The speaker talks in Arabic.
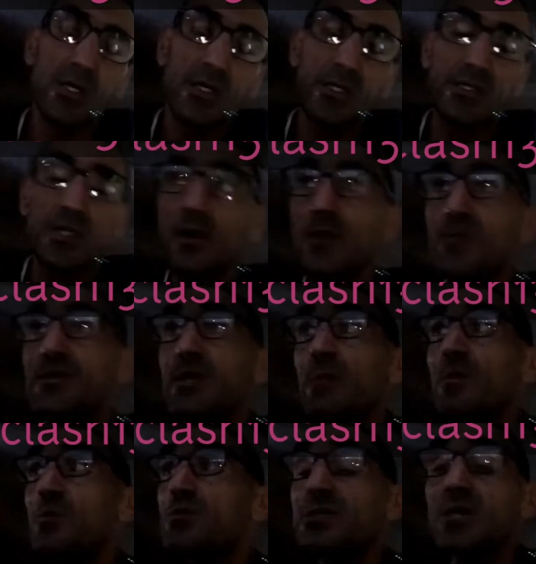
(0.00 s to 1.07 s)
كدا بصح
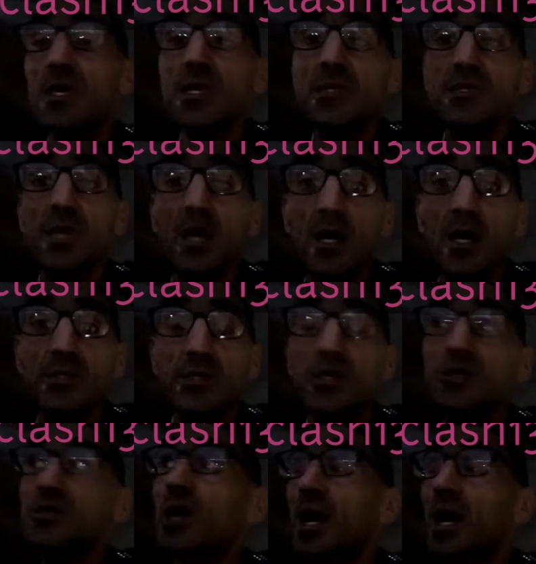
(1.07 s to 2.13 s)
يوصلني انتقاد
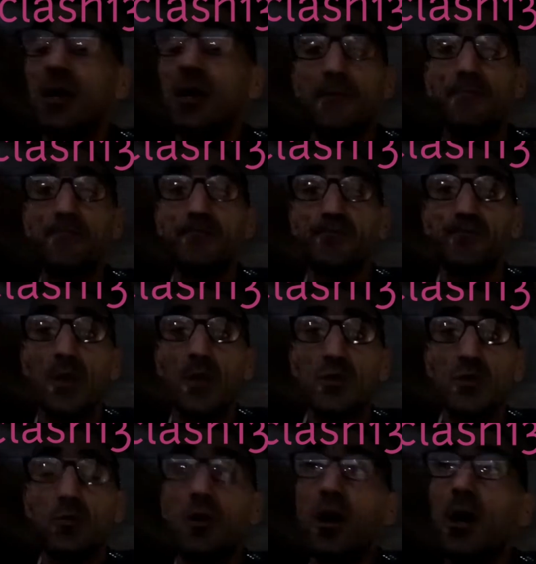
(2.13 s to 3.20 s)
يجرح
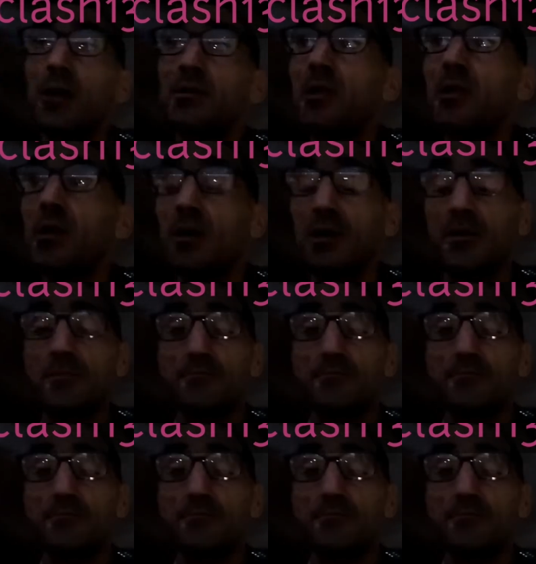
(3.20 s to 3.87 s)
سبحان الله